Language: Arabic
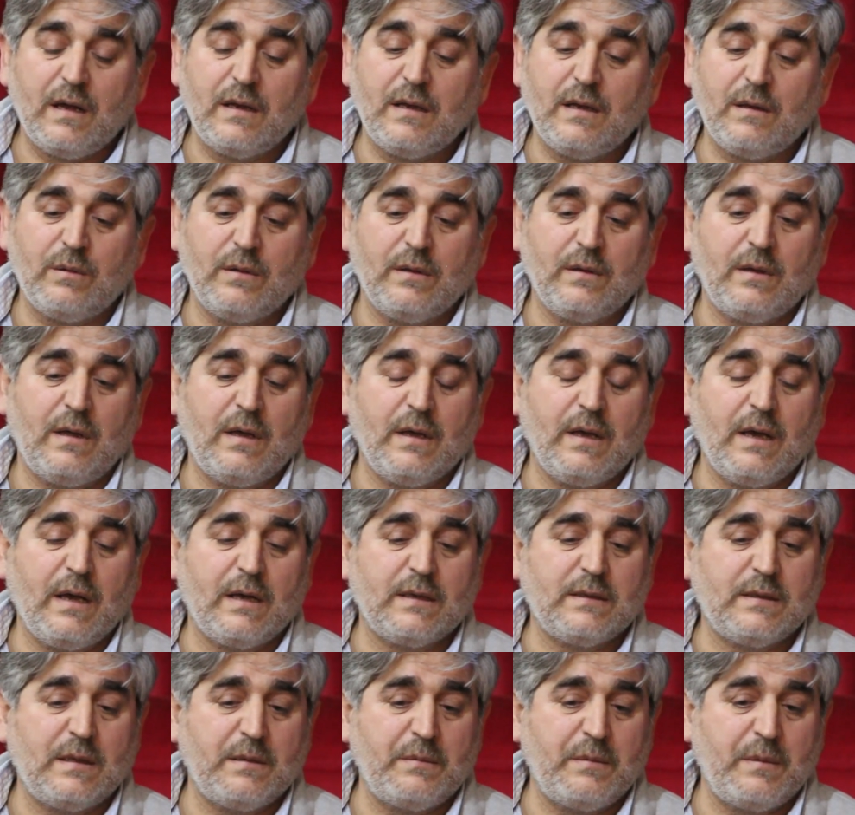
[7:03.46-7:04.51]
انا والله
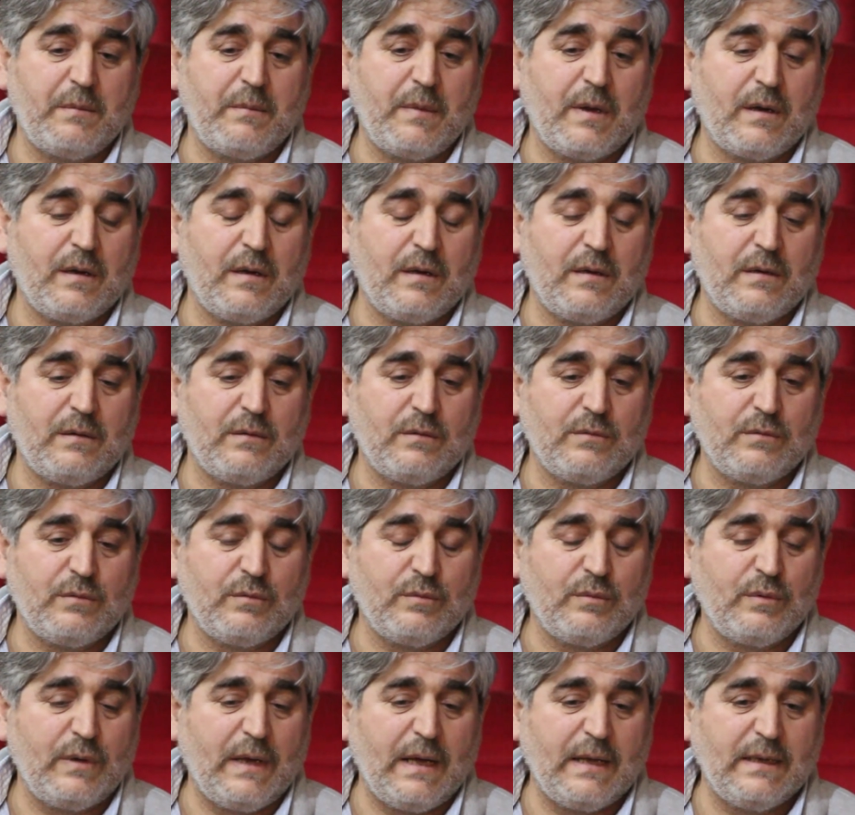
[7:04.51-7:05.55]
اكثر من مره
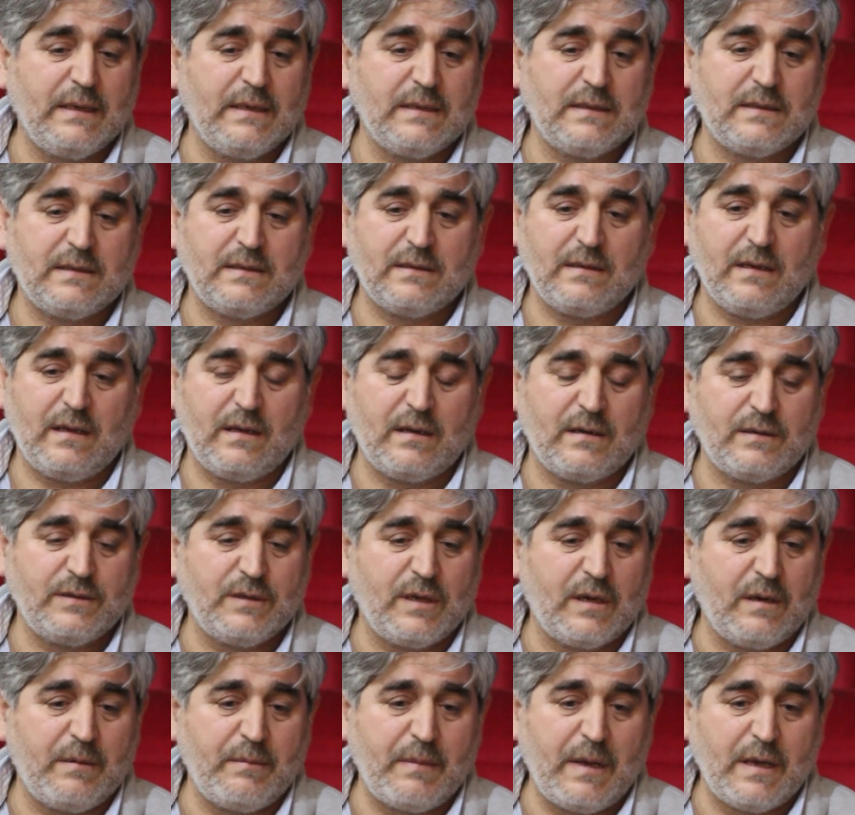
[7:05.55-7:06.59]
والحديث صار
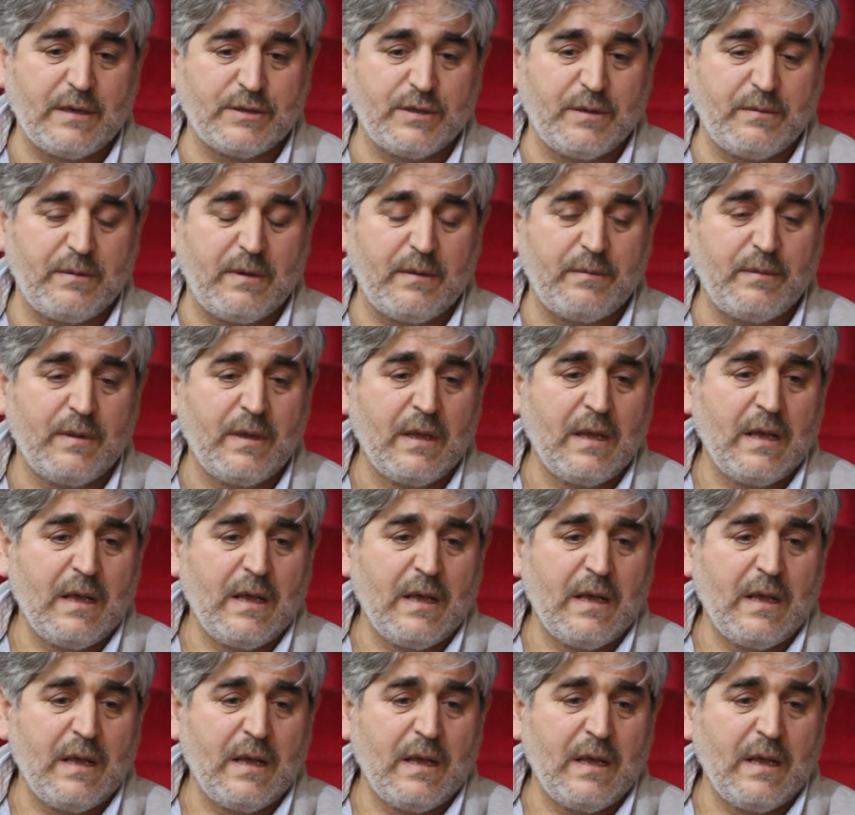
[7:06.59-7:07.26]
جرى مع الشباب